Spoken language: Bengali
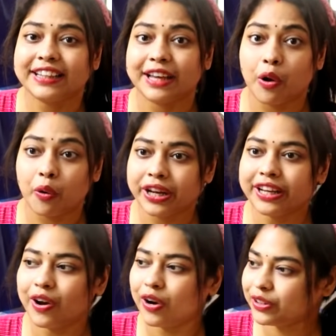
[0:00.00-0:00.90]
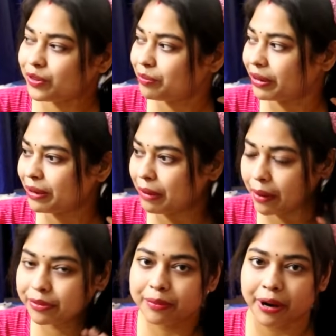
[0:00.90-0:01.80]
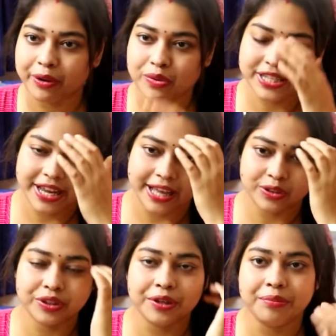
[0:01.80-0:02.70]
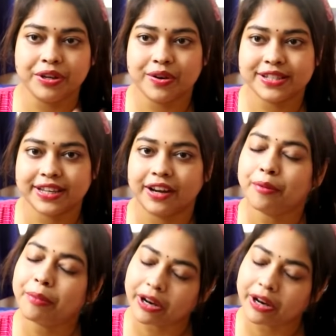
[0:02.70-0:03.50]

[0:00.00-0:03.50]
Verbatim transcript: তাই অনেকে হয়তো মানে ভাবতে পারেও যে এতদিন বিয়ে হয়েছে কেন